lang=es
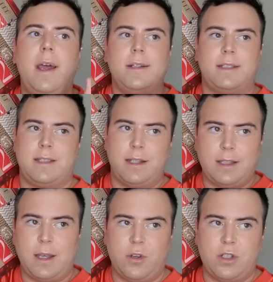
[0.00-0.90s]
60
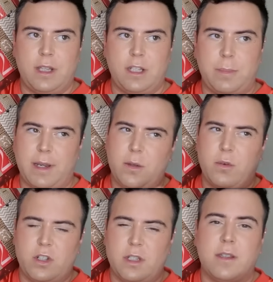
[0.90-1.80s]
euros el de España,
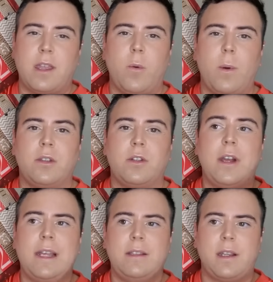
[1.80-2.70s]
unos 64,
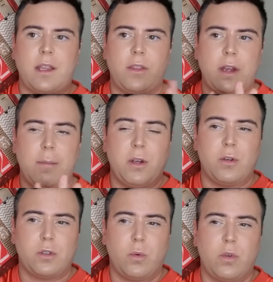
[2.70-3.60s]
el internacional me
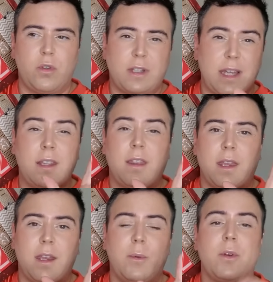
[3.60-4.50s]
costó unos casi
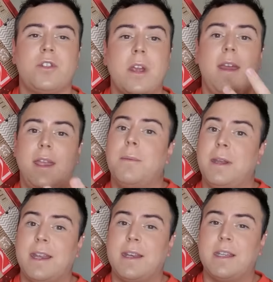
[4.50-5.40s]
100 euros y
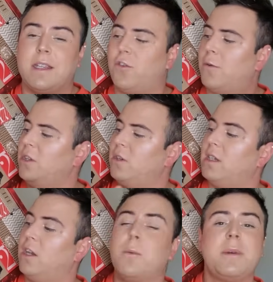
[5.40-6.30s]
venían en ese formato, así
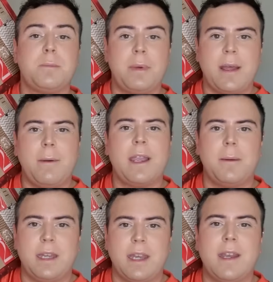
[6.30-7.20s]
que no me esperaba que
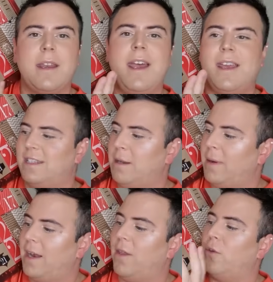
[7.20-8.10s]
vinieran
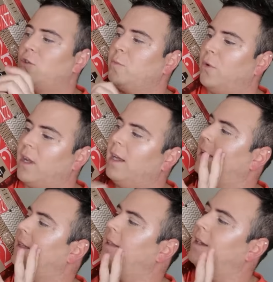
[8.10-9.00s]
separados por
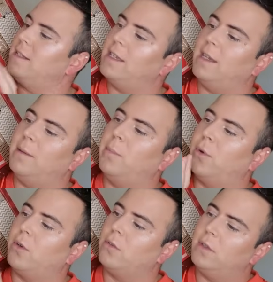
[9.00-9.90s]
cajitas y
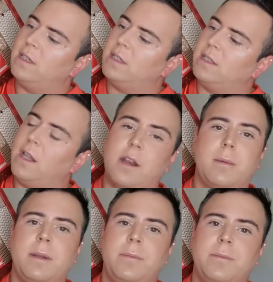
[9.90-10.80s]
por... Esta está al
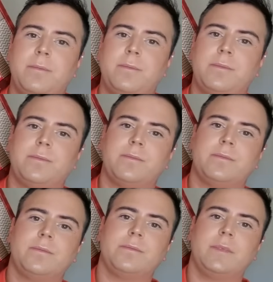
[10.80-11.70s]
revés.
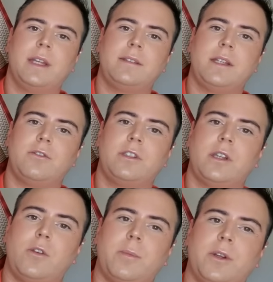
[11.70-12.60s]
Esta no tiene
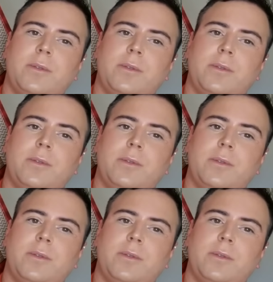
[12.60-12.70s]
el número